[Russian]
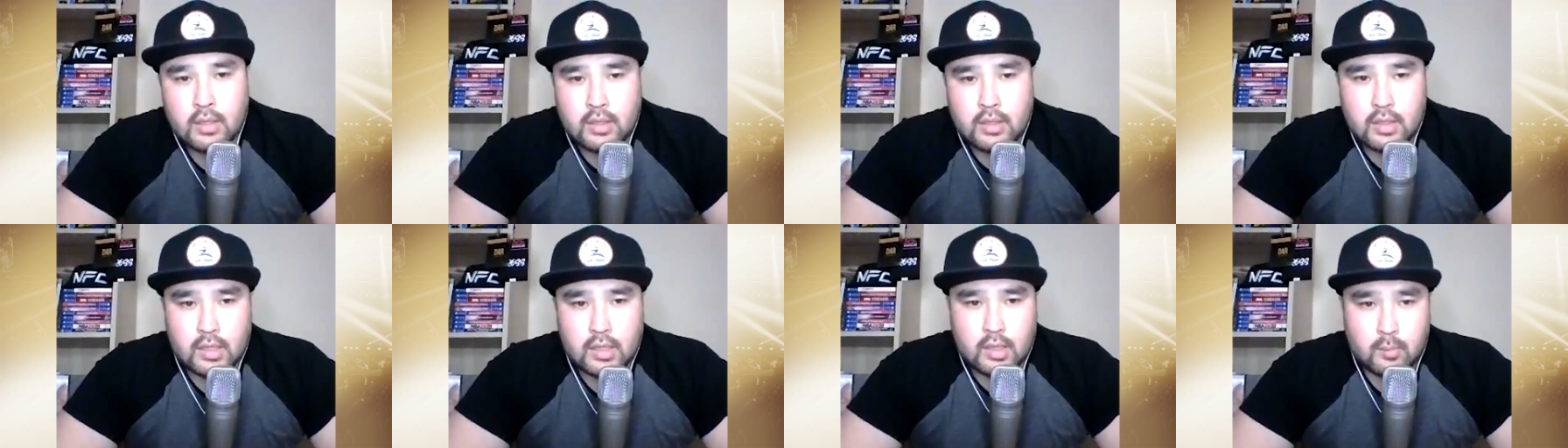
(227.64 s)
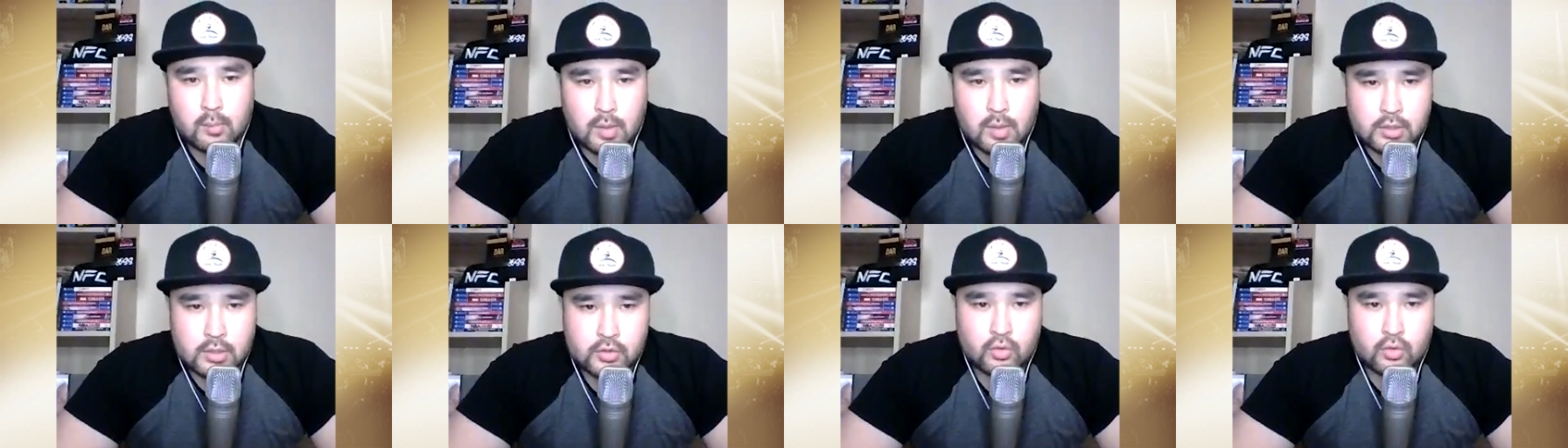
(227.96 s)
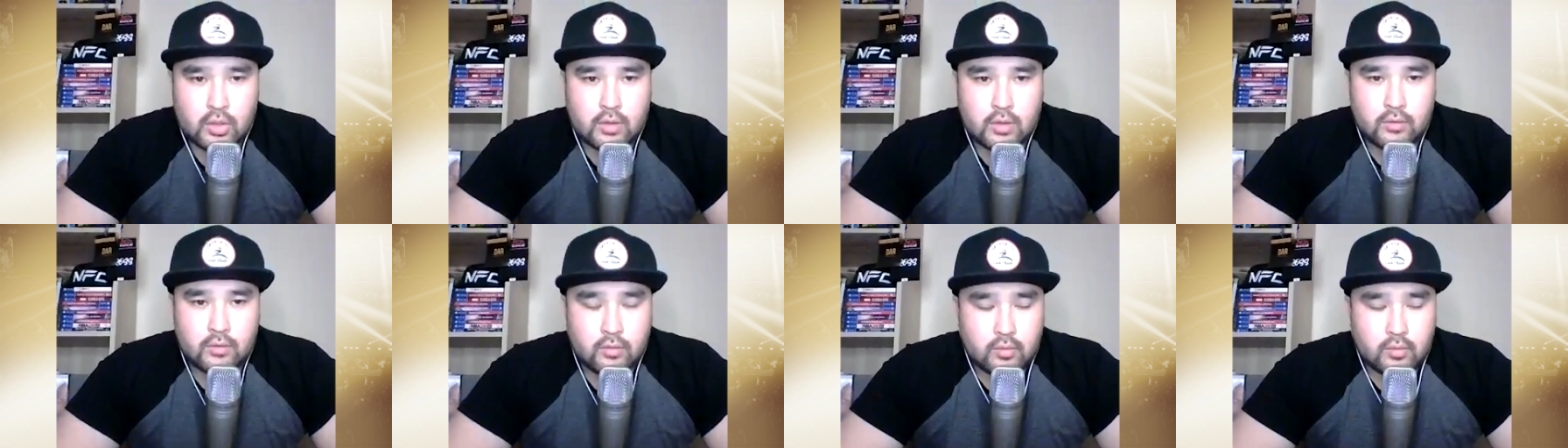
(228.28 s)
э,
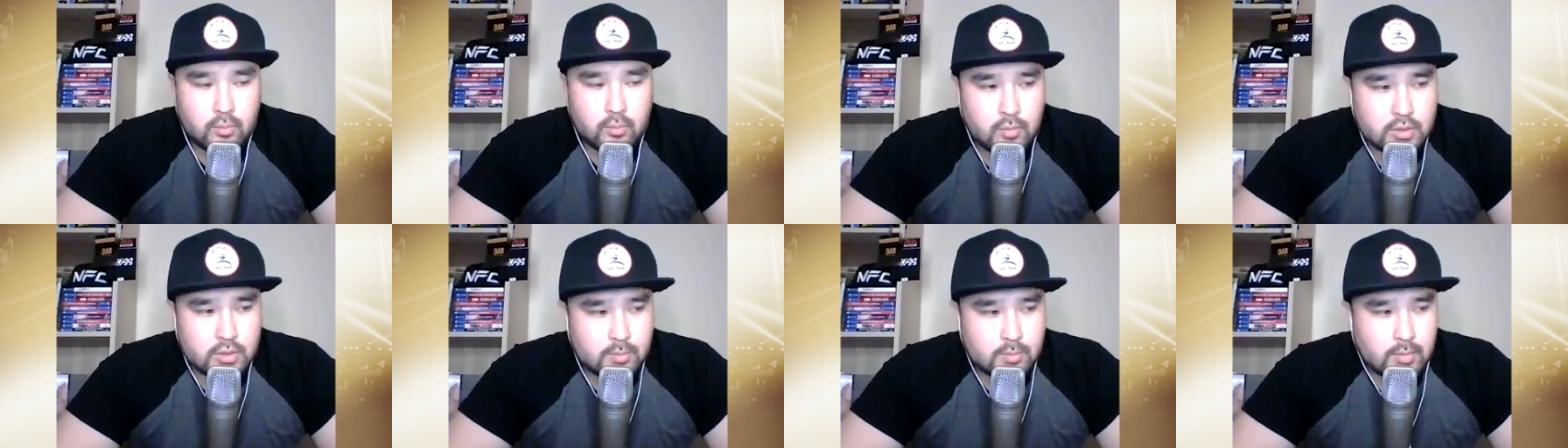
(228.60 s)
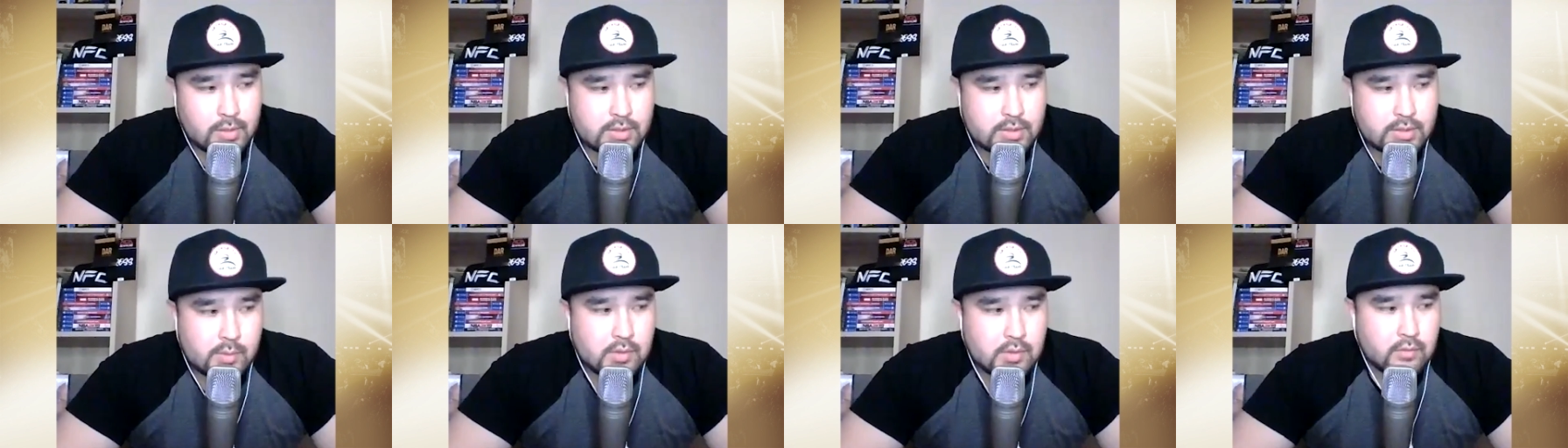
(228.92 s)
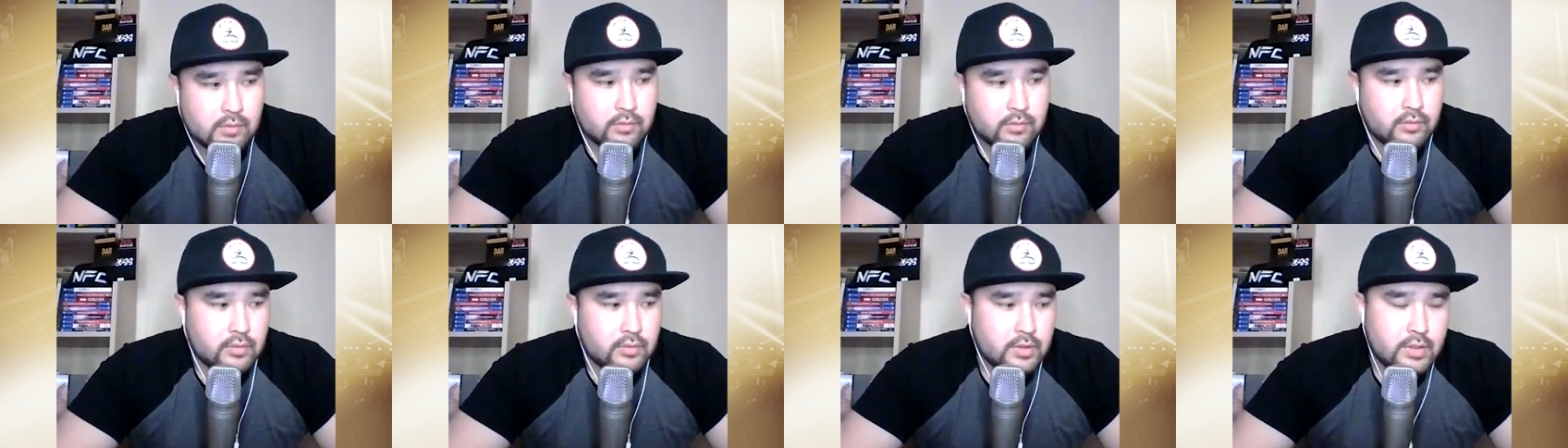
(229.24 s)
боксеров,
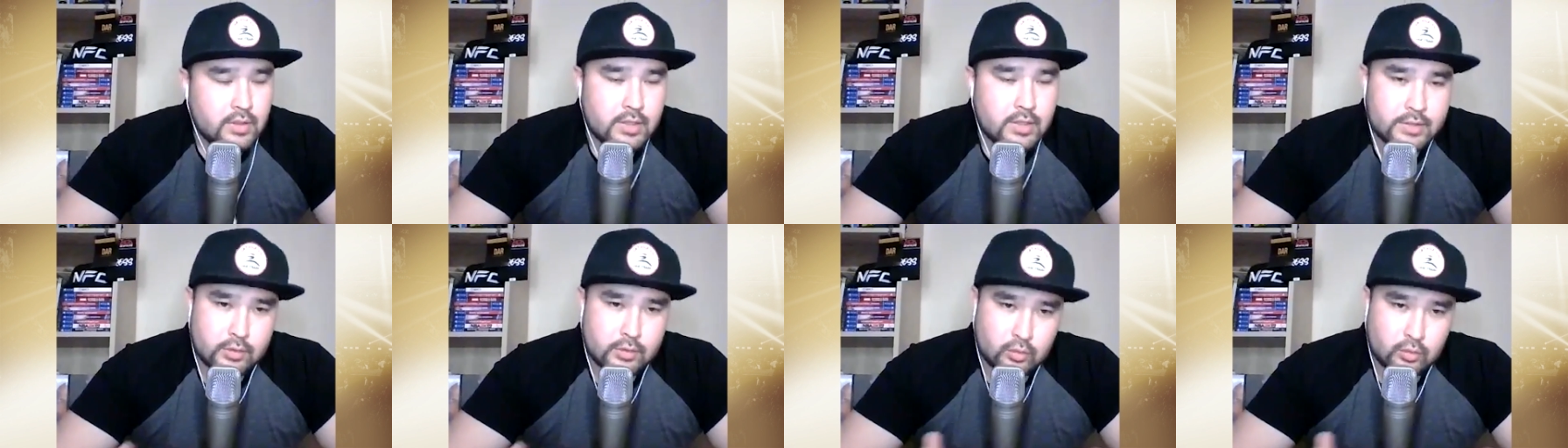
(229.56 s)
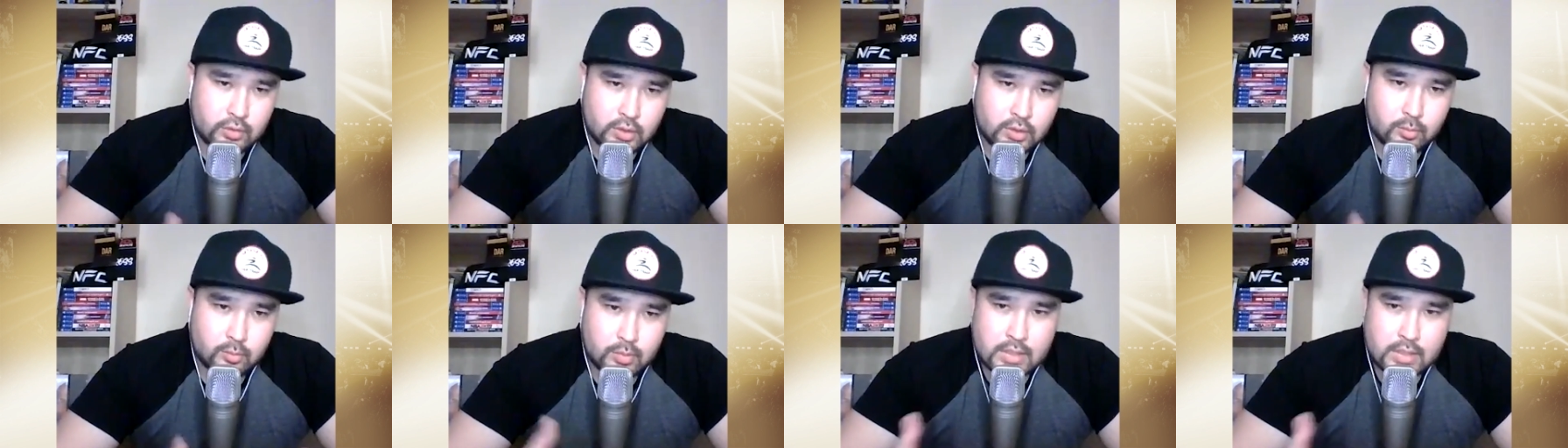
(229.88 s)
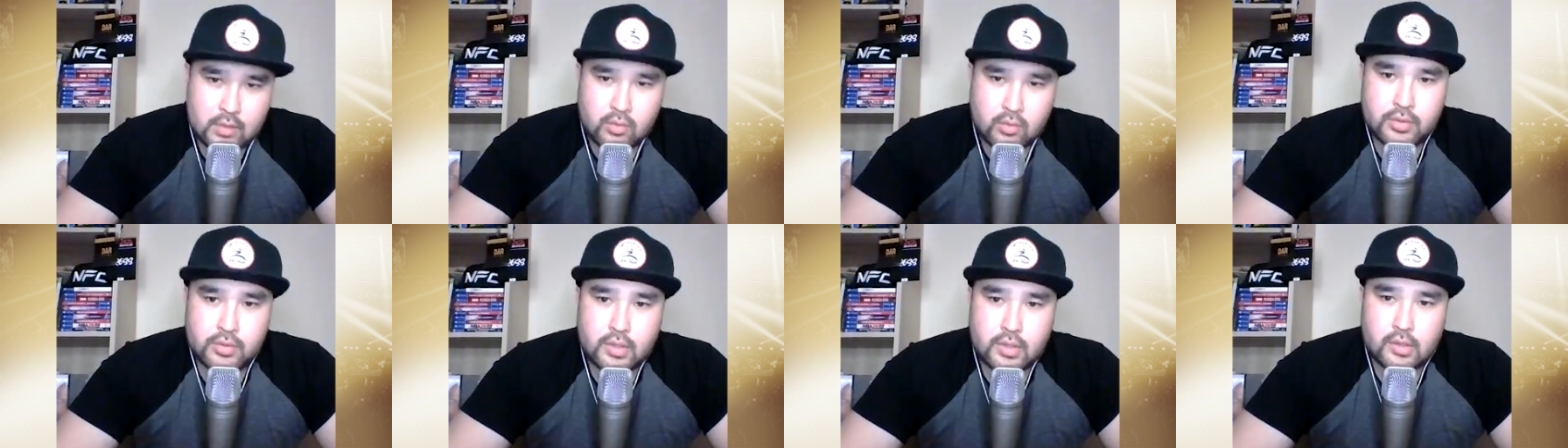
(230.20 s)
спортсменов, и если он их
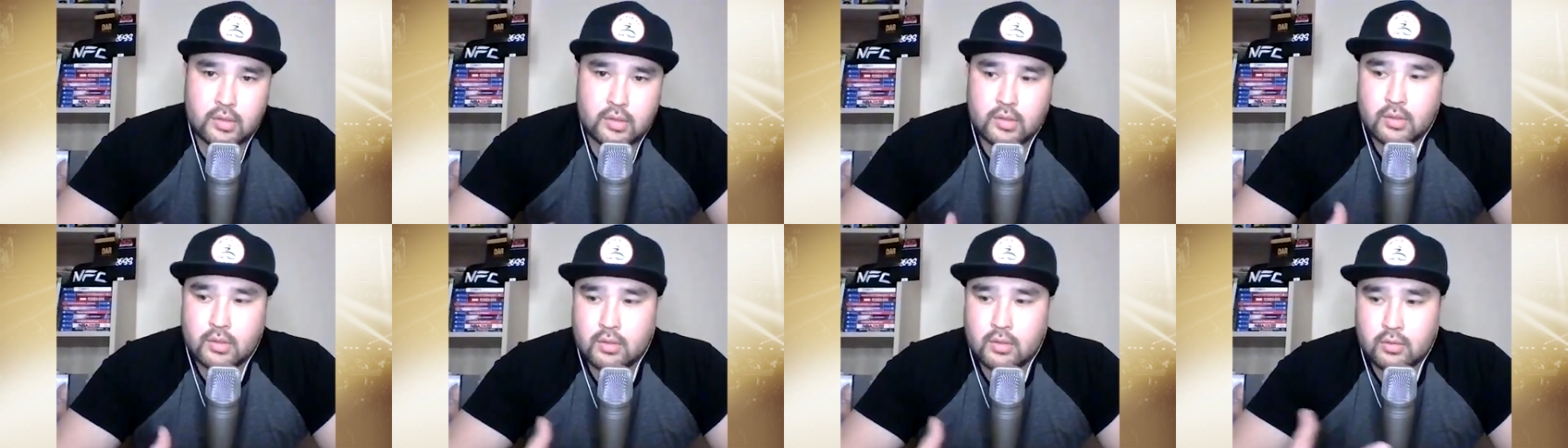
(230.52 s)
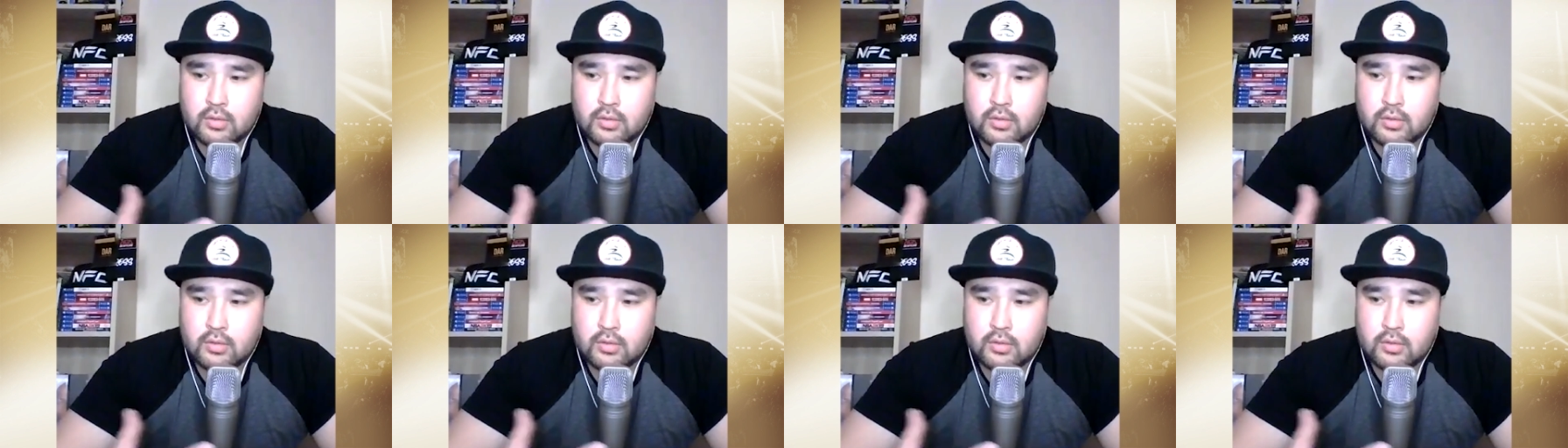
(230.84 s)
проходит,